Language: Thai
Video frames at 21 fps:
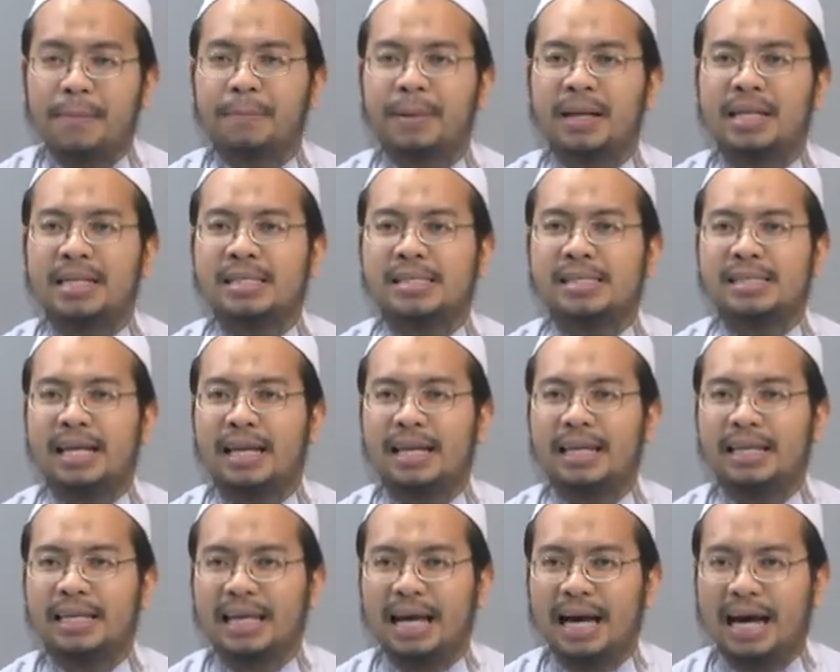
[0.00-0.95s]
เป็นสัญ
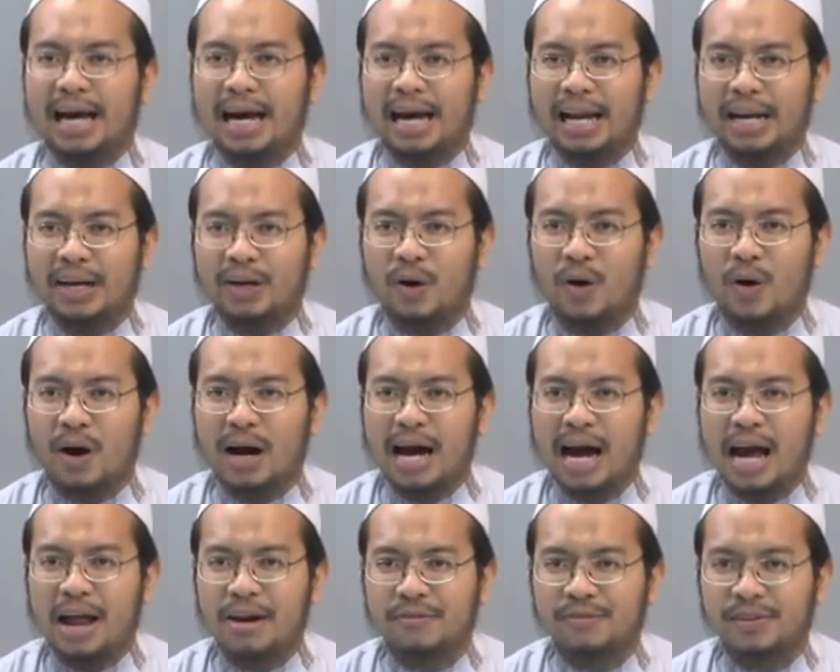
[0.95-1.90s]
ญาณของ
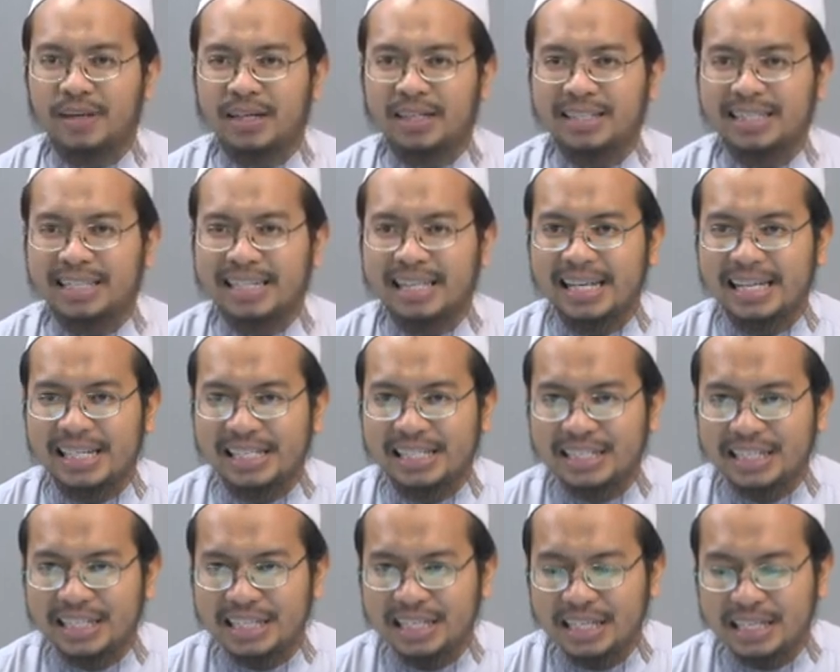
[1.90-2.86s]
การฟื้นคืน
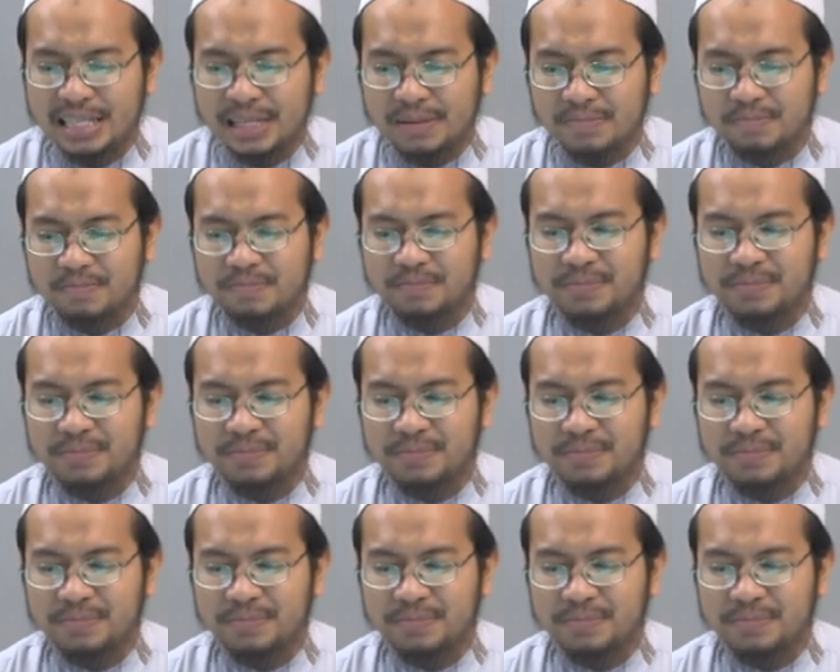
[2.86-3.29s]
ชีพ